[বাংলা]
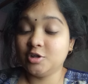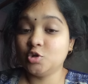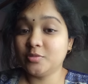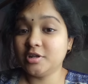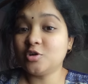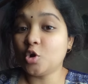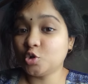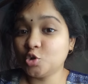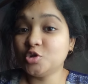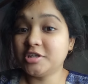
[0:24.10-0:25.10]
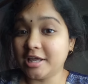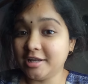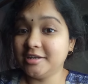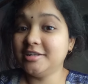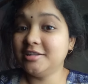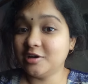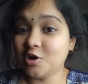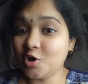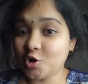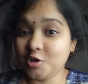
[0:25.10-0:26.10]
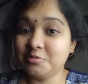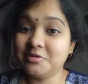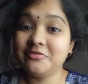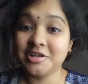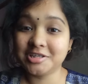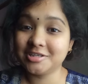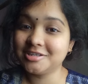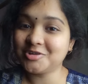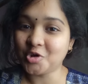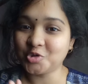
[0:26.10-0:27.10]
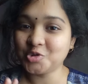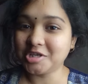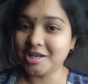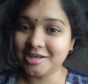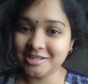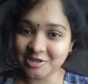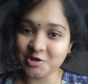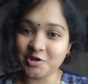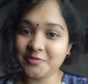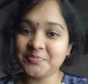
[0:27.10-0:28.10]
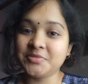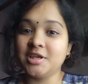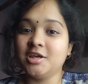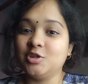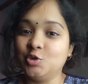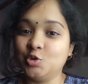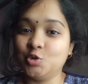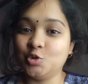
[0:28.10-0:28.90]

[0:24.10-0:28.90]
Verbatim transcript: তোমাদের কত স্যালারি দেওয়া হয় মানে ফ্রেশার্সদের কত স্যালারি দেওয়া হয় তো